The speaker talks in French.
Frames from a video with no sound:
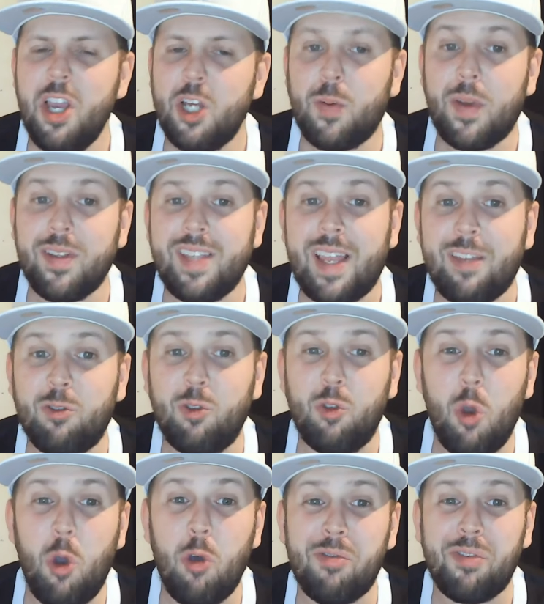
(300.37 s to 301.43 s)
Je pense que ça
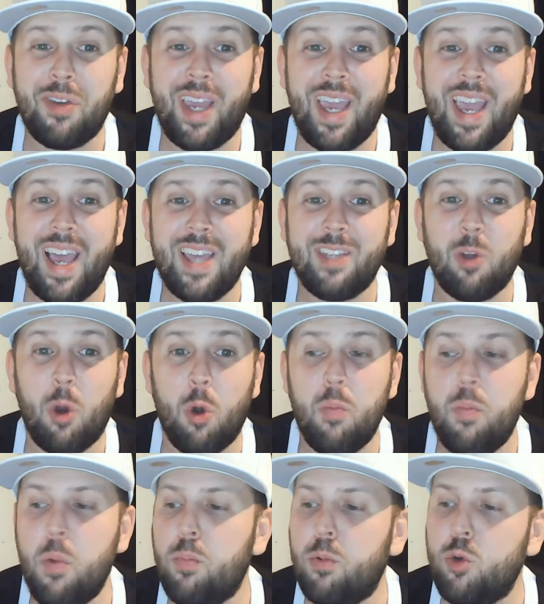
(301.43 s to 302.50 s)
devrait être un
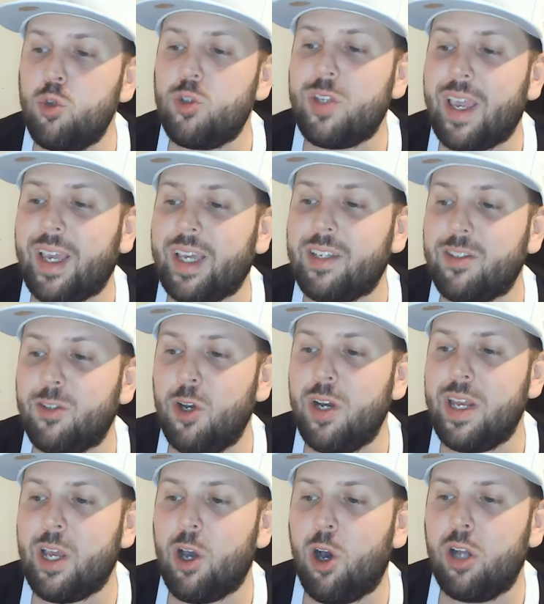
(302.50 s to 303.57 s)
peu plus serré que ça,
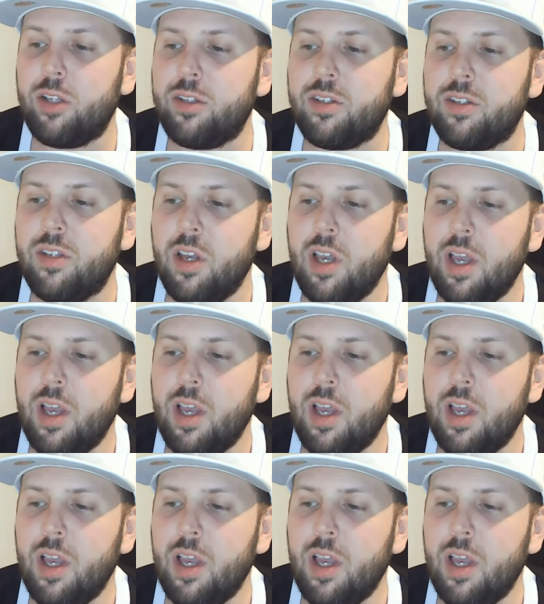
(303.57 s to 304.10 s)
les odds.